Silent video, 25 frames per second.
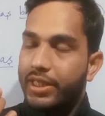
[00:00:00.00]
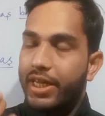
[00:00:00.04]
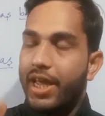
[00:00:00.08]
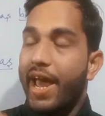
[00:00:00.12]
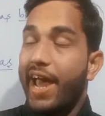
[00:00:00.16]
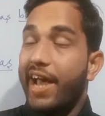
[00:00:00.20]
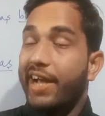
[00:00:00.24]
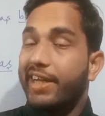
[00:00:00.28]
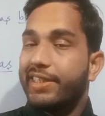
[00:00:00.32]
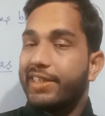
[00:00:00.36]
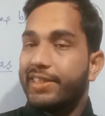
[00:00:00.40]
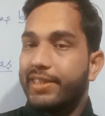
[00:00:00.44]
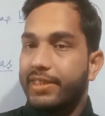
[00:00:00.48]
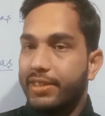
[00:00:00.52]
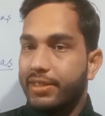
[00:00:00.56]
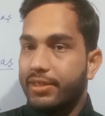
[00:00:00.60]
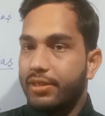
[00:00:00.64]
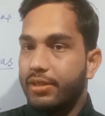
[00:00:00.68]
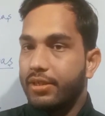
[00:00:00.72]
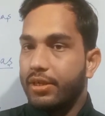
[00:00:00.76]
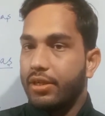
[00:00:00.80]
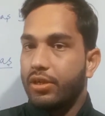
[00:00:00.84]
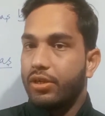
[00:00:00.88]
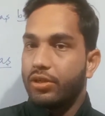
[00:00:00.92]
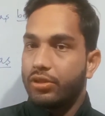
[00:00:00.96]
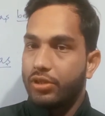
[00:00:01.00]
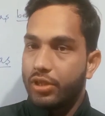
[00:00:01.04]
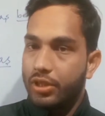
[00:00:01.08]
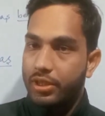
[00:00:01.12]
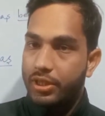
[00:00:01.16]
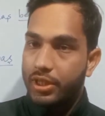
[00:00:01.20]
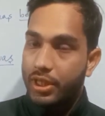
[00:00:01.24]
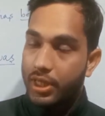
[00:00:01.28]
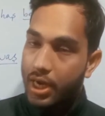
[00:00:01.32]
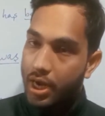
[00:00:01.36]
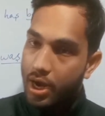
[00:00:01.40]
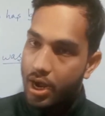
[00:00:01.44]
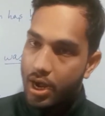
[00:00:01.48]
যে অ্যাকশনটা অর্থাৎ
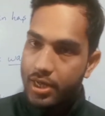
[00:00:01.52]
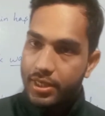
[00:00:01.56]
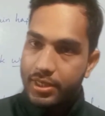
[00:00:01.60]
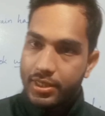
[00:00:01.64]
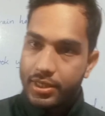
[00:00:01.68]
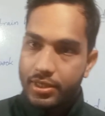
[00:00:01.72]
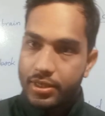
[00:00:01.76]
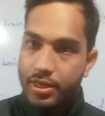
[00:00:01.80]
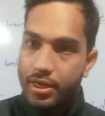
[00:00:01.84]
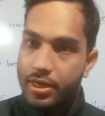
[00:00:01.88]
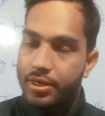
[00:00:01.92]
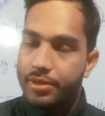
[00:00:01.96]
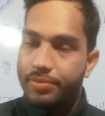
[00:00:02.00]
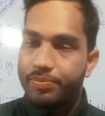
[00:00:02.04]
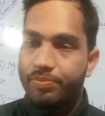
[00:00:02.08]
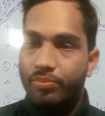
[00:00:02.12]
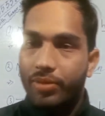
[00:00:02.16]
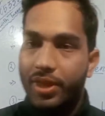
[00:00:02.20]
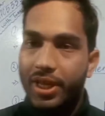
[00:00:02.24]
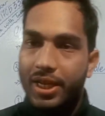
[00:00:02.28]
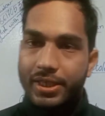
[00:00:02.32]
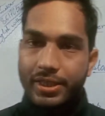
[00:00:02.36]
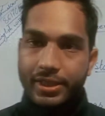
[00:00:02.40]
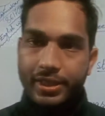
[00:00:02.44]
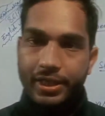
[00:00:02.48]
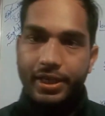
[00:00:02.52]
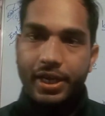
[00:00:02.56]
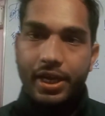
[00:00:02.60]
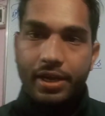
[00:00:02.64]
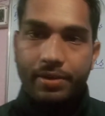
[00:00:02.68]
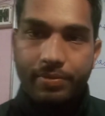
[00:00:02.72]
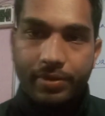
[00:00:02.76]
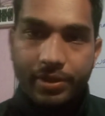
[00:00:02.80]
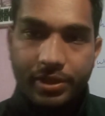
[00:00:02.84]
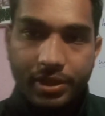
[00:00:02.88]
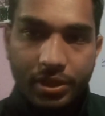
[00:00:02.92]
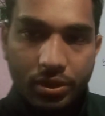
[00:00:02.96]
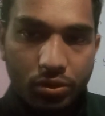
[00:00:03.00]
যে কাজটা
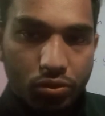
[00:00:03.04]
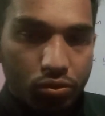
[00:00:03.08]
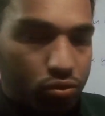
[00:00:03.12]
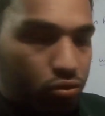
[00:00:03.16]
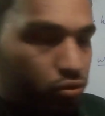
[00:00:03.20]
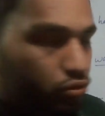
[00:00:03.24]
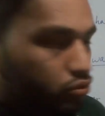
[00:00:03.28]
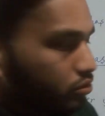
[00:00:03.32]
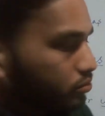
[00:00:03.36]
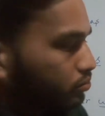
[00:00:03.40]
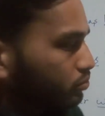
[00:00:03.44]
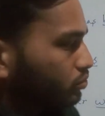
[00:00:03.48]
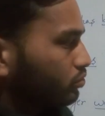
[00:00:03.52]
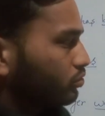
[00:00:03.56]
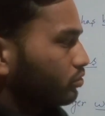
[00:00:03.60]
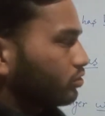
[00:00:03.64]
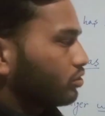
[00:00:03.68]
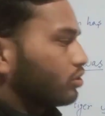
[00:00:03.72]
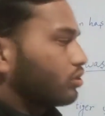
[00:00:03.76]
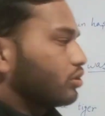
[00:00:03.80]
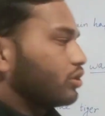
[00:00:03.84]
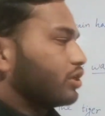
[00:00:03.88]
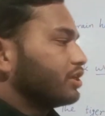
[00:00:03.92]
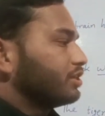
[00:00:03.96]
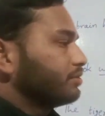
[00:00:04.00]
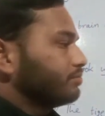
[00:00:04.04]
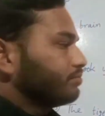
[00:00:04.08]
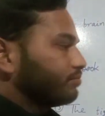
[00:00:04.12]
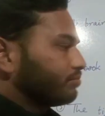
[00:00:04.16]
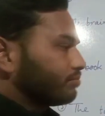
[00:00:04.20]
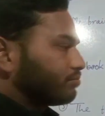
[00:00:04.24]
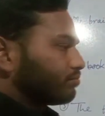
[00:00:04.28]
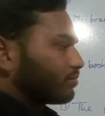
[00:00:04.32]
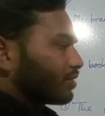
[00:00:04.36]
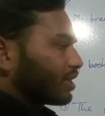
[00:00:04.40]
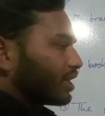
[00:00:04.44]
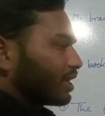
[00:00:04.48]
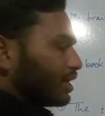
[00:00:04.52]
সেটাই বেশি গুরুত্বপূর্ণ হয়
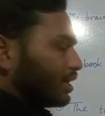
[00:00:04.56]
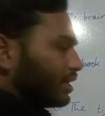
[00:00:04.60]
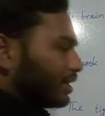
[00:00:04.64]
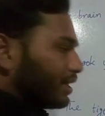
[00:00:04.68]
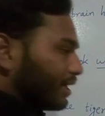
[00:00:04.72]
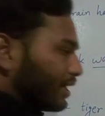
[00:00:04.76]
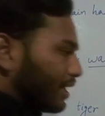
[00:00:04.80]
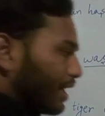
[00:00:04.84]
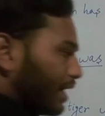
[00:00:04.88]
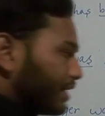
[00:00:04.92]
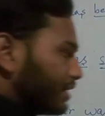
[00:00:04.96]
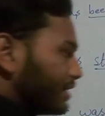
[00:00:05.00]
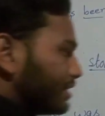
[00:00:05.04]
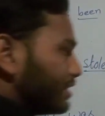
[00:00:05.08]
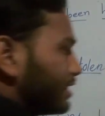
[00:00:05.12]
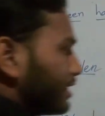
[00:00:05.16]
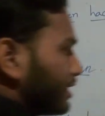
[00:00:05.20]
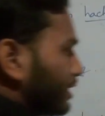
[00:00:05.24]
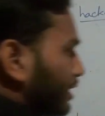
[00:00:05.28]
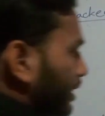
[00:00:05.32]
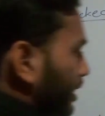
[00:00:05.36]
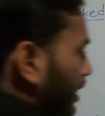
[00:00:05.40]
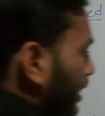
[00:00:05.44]
কাজটা